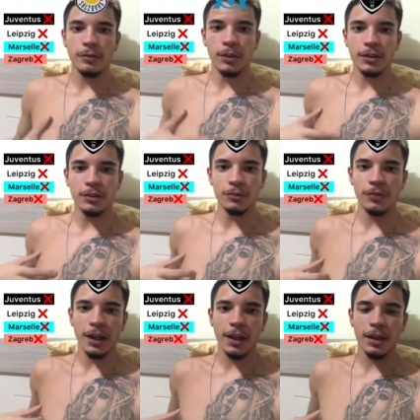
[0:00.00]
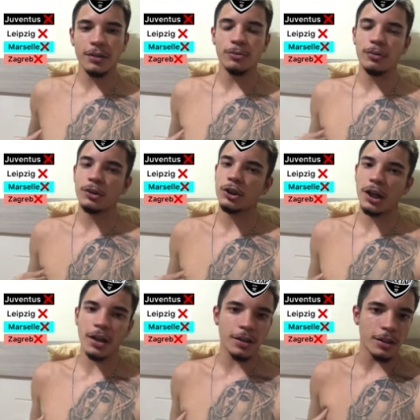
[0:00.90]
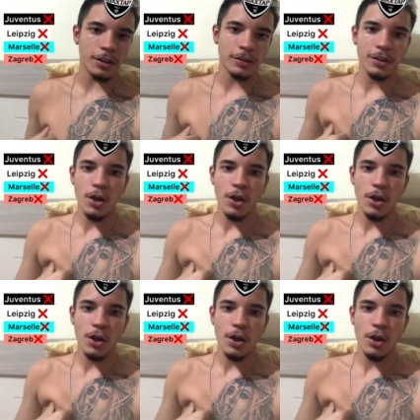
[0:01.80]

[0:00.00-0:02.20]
Nossa, não vai cair nunca. Shakhtar.